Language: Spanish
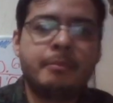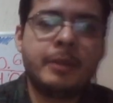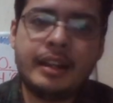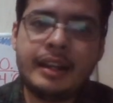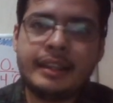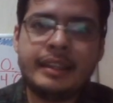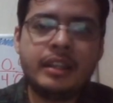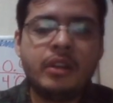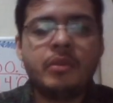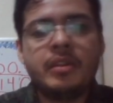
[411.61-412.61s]
Miren, aquí
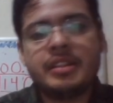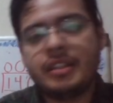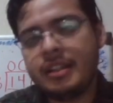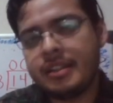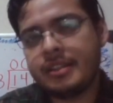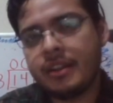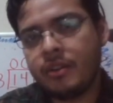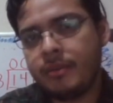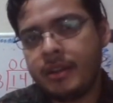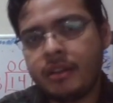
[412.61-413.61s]
no es tan
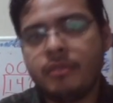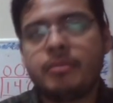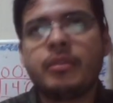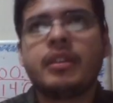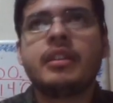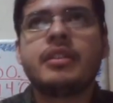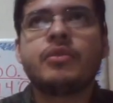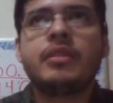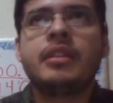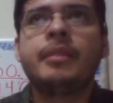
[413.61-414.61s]
necesario verlo porque es
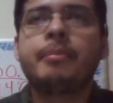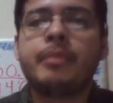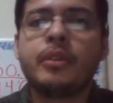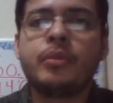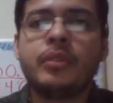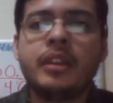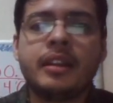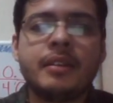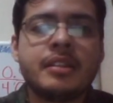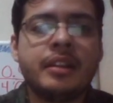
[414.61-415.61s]
una pregunta
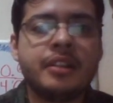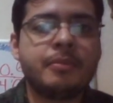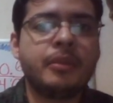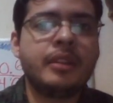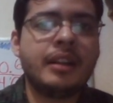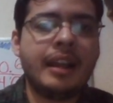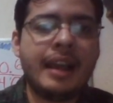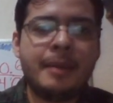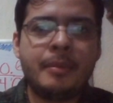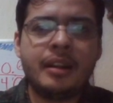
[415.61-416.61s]
que vas a responder
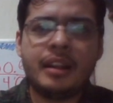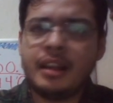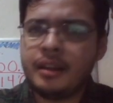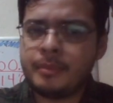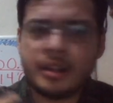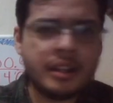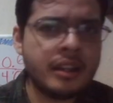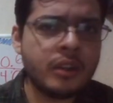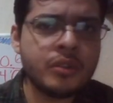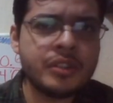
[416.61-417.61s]
a, a manera
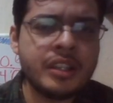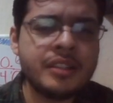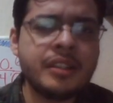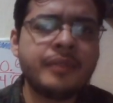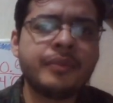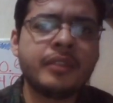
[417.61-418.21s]
de conciencia.